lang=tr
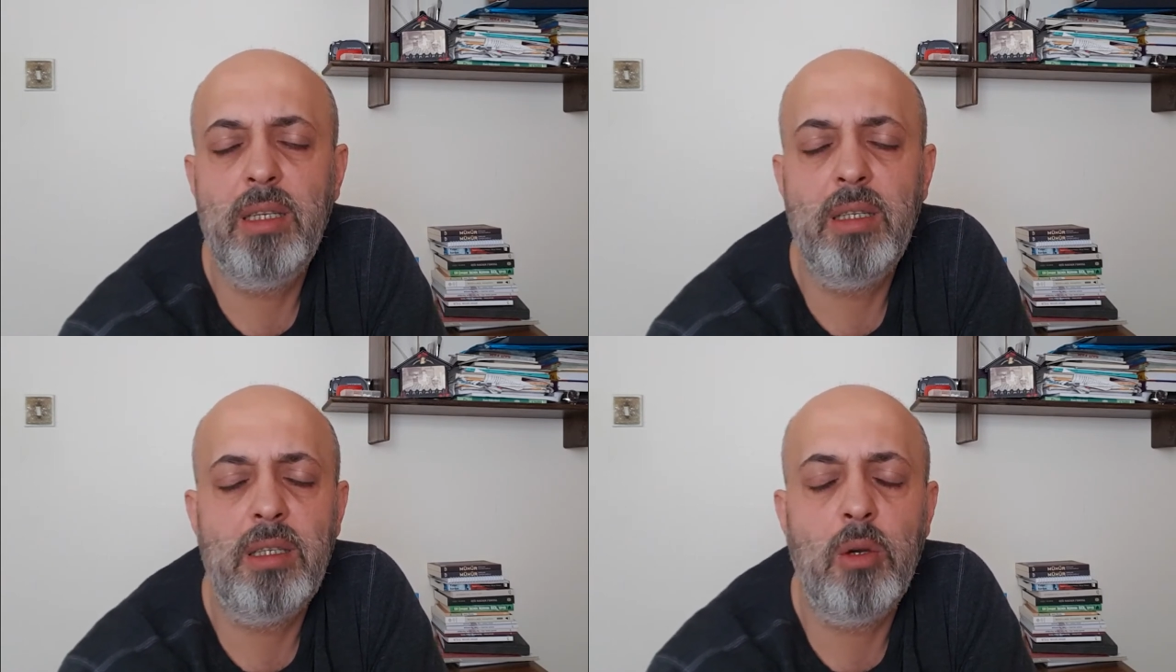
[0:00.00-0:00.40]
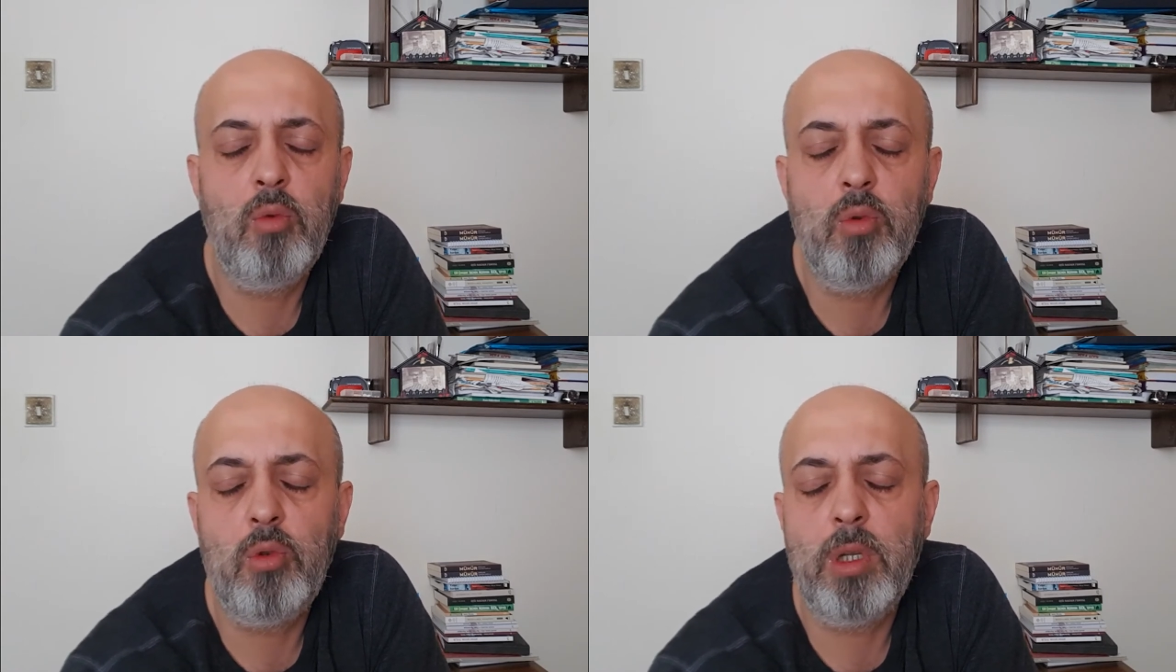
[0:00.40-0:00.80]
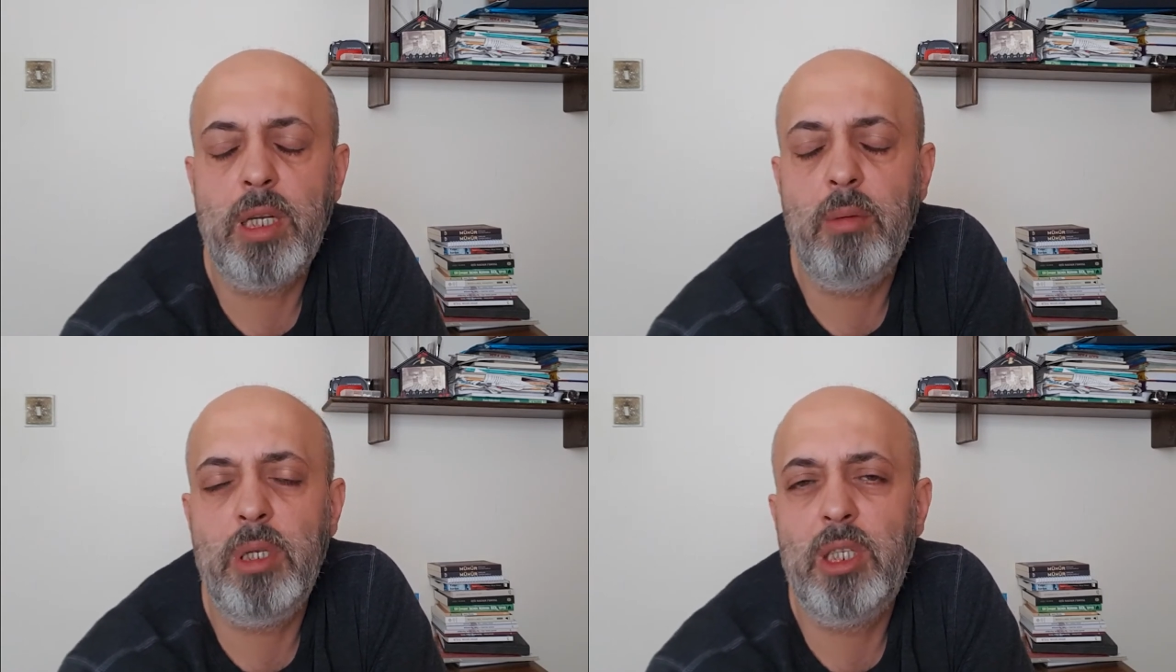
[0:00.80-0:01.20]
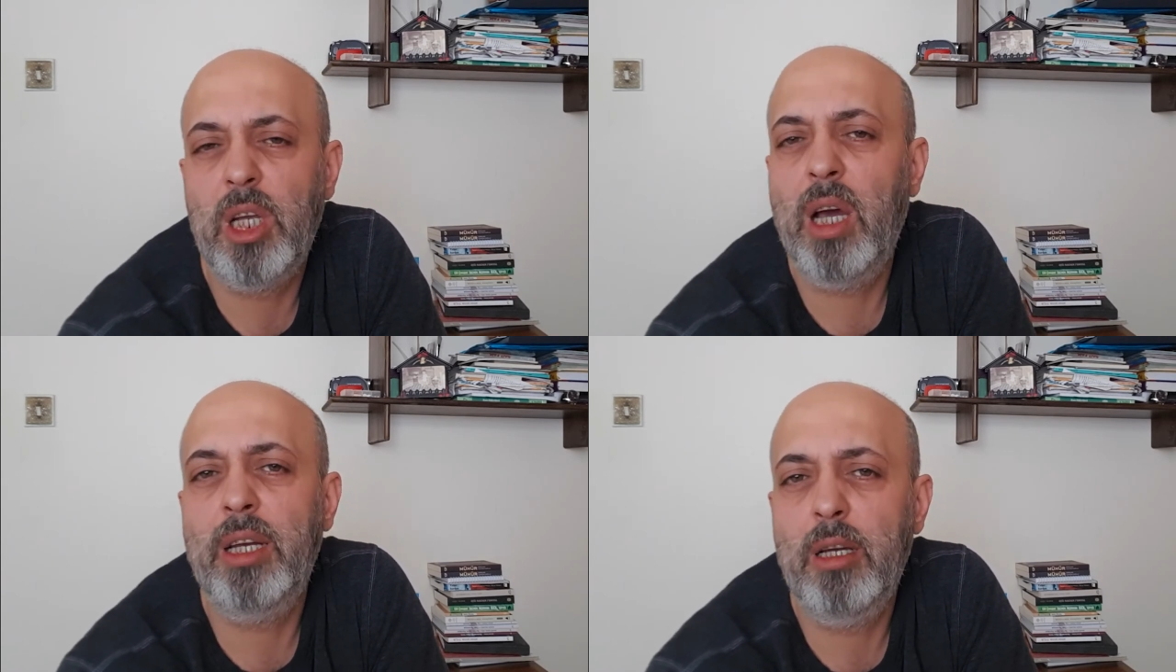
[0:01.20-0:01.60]
savunuculara bir
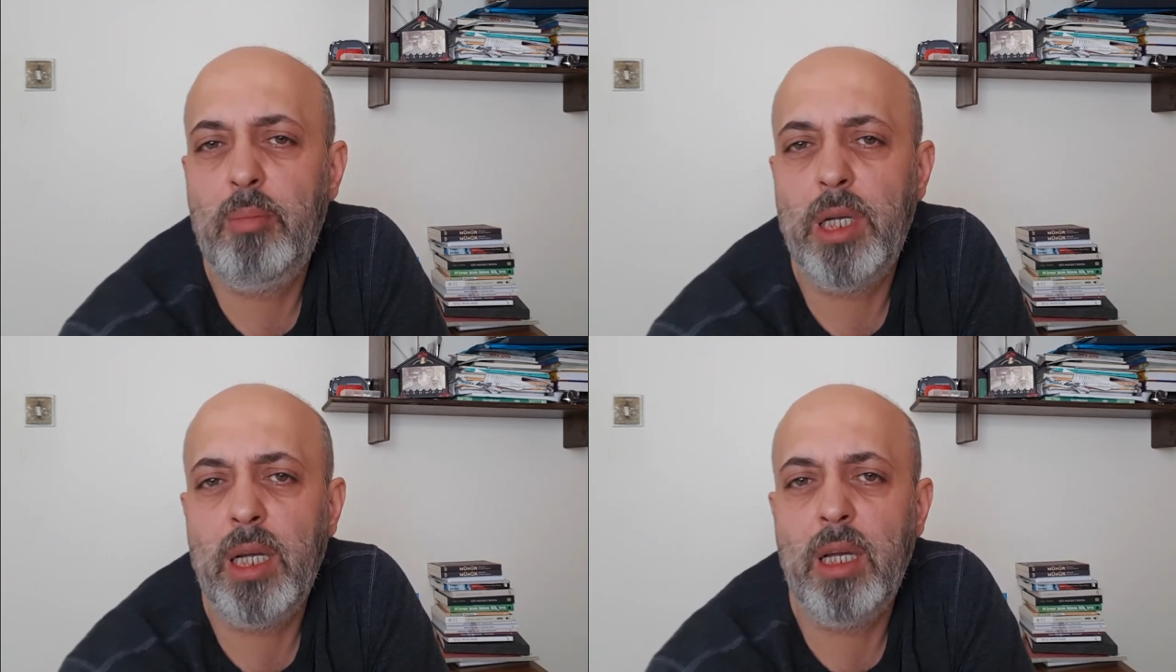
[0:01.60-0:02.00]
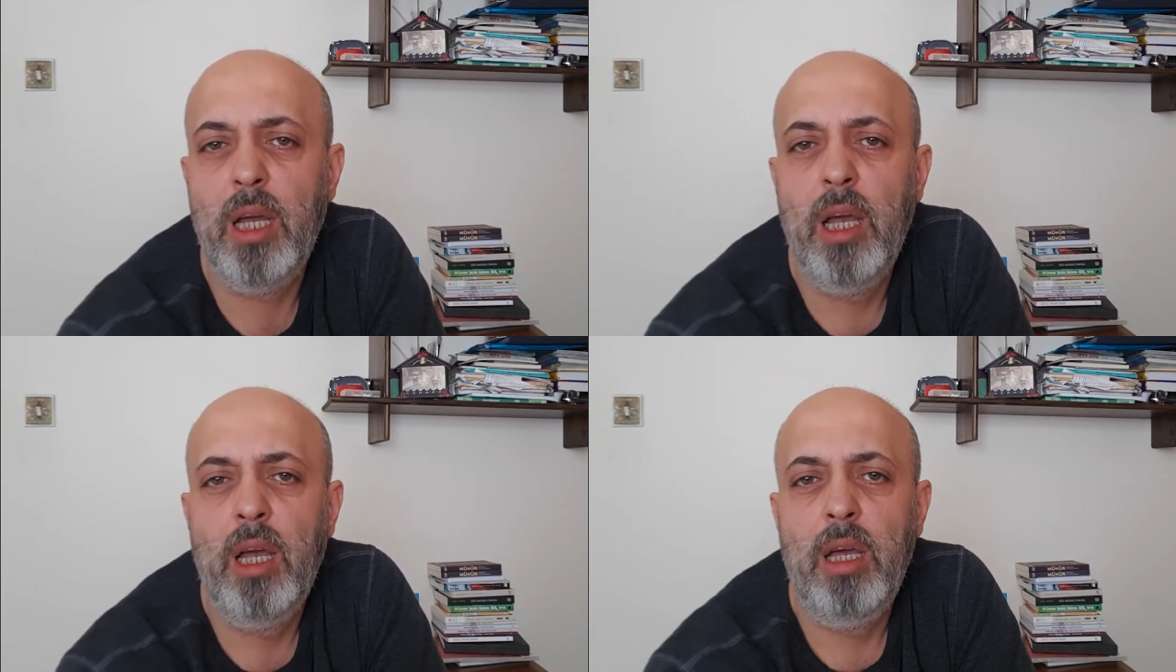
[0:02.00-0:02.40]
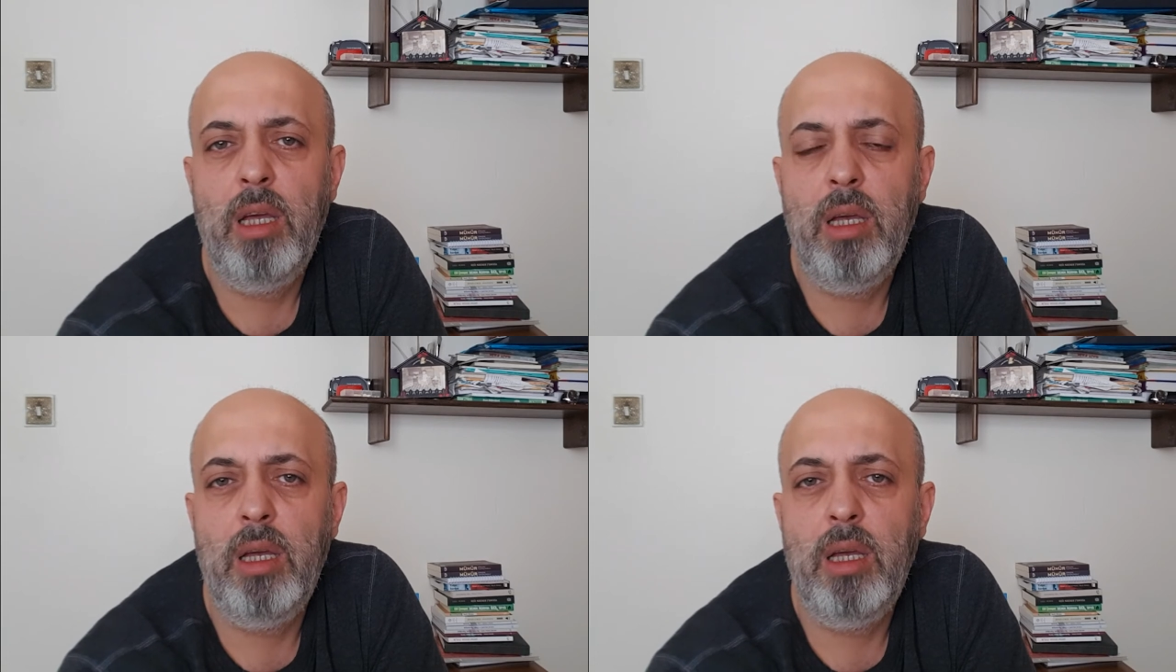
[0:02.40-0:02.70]
çağrı yaparak e,